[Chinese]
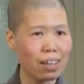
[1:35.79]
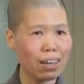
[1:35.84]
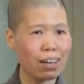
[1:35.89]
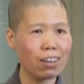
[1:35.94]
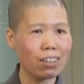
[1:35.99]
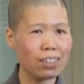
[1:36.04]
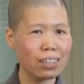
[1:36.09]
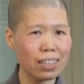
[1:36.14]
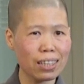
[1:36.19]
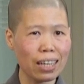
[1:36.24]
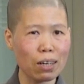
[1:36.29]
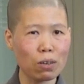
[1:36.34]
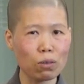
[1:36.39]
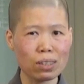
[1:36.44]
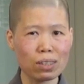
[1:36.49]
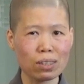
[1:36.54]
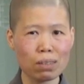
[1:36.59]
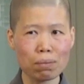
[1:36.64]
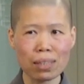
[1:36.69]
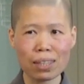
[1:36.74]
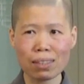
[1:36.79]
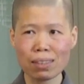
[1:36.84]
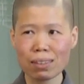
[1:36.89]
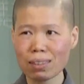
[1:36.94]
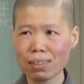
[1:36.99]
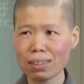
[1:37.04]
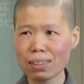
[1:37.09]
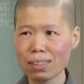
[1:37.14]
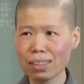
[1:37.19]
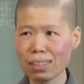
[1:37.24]
哦，你来我这边，
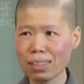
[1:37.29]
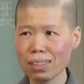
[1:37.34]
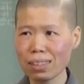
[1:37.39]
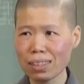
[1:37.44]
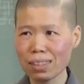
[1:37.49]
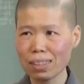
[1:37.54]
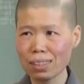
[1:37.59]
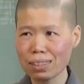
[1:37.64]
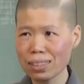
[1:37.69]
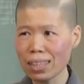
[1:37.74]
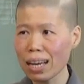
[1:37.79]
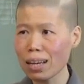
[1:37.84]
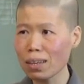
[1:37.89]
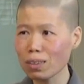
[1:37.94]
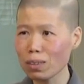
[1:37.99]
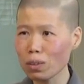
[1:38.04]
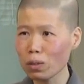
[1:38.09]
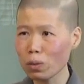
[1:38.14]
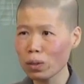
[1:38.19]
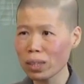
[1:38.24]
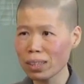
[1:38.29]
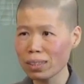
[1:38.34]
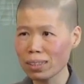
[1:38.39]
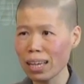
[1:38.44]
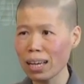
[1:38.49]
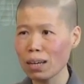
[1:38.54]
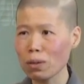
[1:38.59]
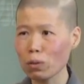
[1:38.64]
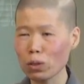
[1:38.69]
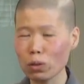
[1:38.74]
呃，忏悔
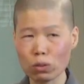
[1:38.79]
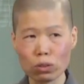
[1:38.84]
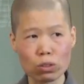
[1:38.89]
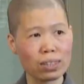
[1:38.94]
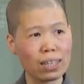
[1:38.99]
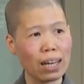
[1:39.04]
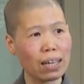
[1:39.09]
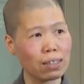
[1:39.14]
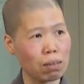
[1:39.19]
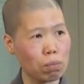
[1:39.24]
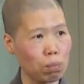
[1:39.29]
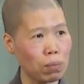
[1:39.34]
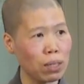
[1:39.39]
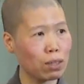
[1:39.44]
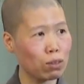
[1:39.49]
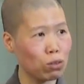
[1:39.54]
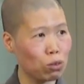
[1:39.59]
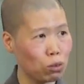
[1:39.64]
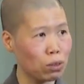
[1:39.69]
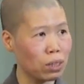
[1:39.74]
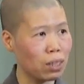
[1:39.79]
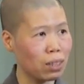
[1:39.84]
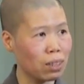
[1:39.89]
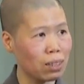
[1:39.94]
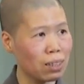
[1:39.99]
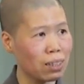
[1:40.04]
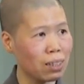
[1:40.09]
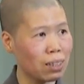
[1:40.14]
忏悔，我就让你灭罪，